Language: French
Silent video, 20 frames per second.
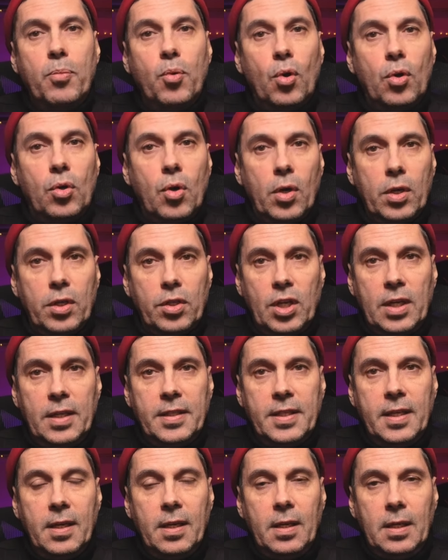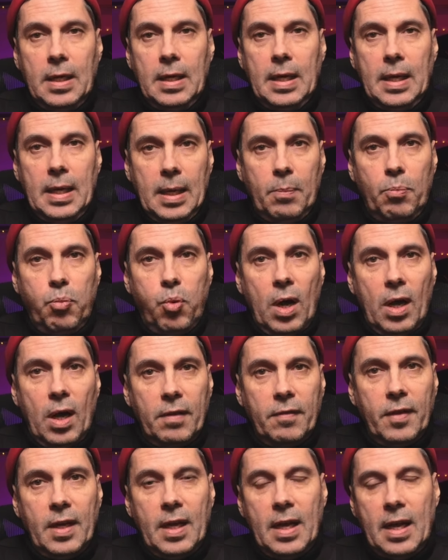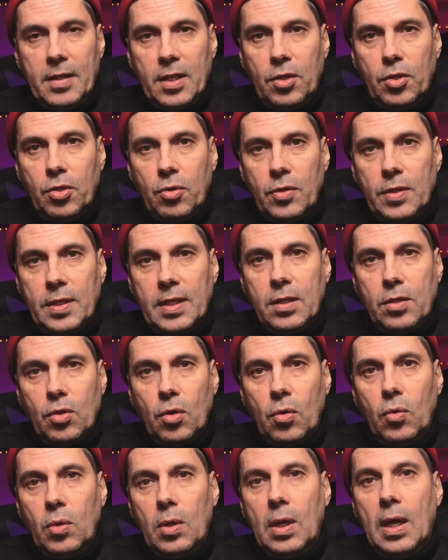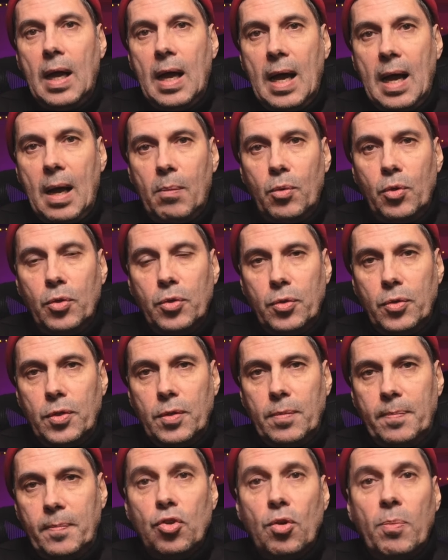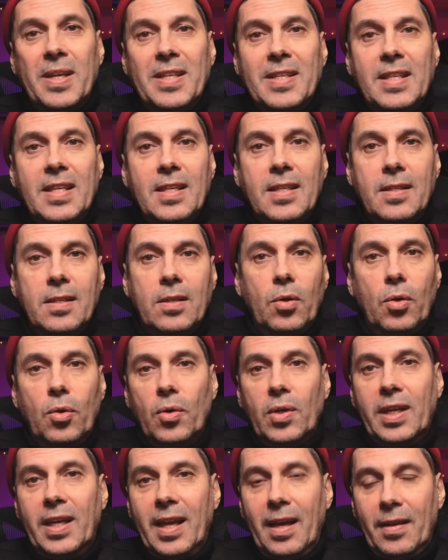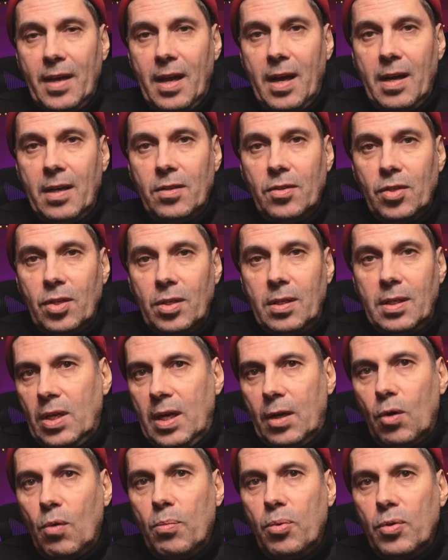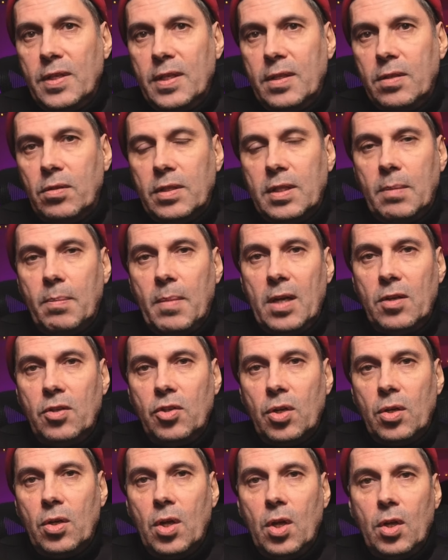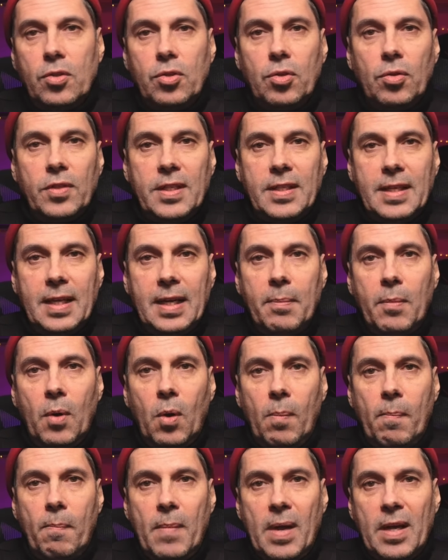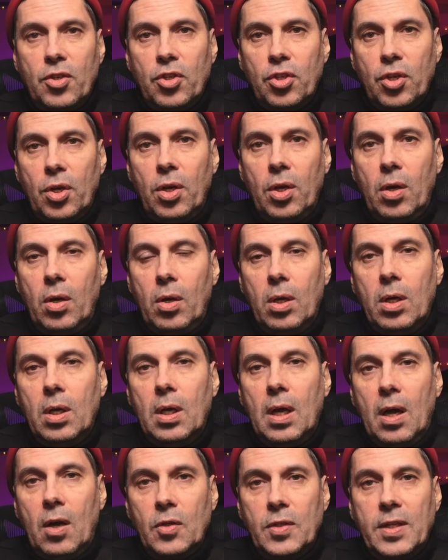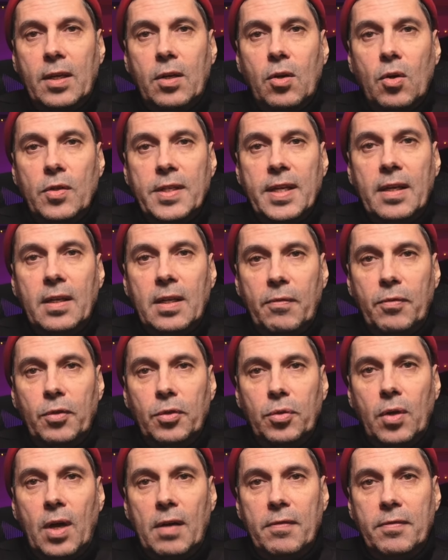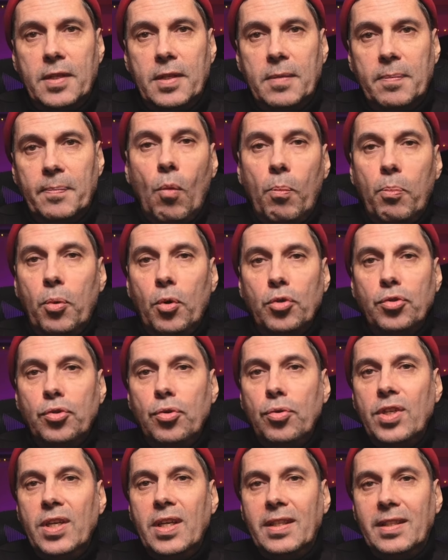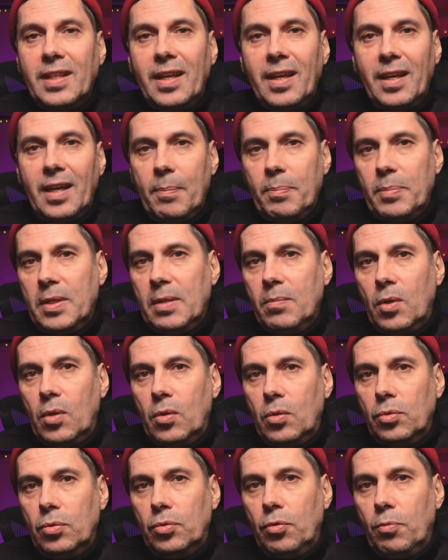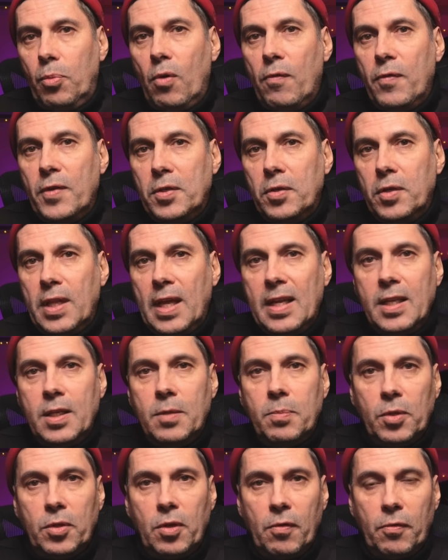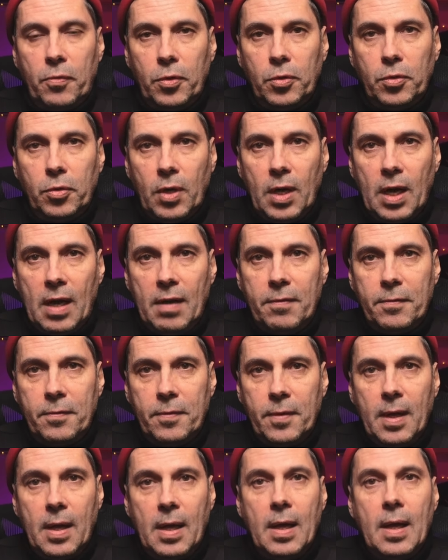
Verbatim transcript: pour corriger le tir et pour arriver à des choses qui sont harmonieuses. Je précise que le cadrage et la composition d'image sont des éléments majeurs en ce qui concerne la photographie. On peut juger très rapidement du professionnalisme d'un photographe